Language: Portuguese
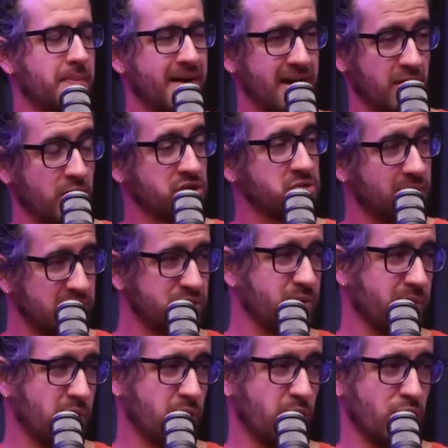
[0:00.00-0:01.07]
Eu gosto mais de
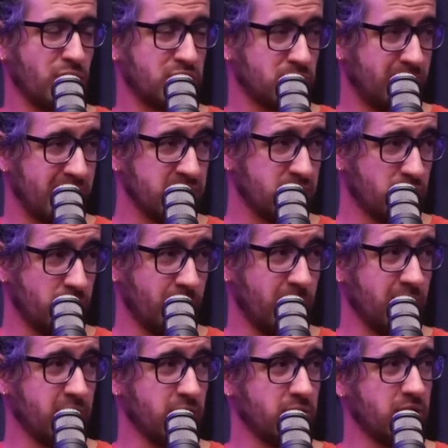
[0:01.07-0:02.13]
comer, eu gosto mais de
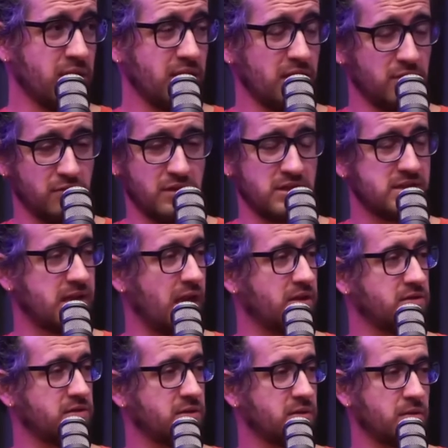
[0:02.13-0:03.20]
comida do que, do que de
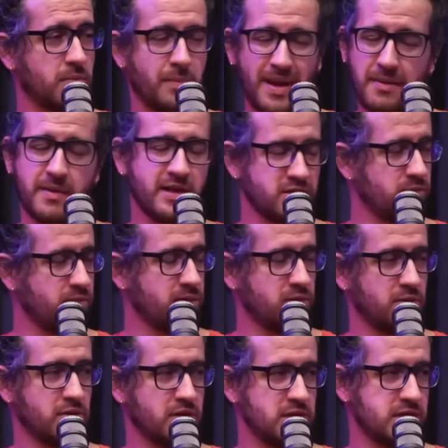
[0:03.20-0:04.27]
sexo. Bem mais de comida
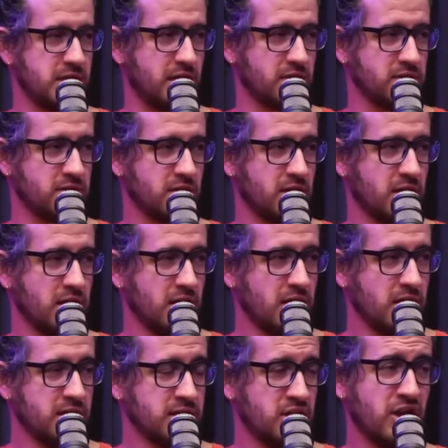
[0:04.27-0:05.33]
do que de sexo.
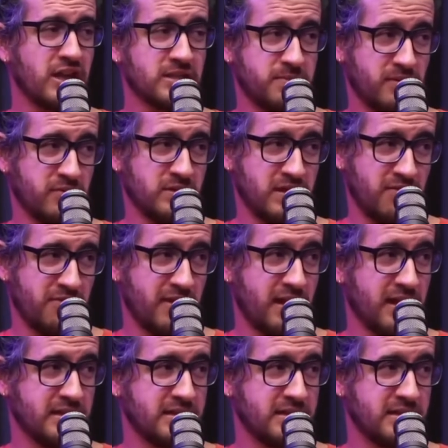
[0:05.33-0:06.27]
Se chegasse para você e falasse.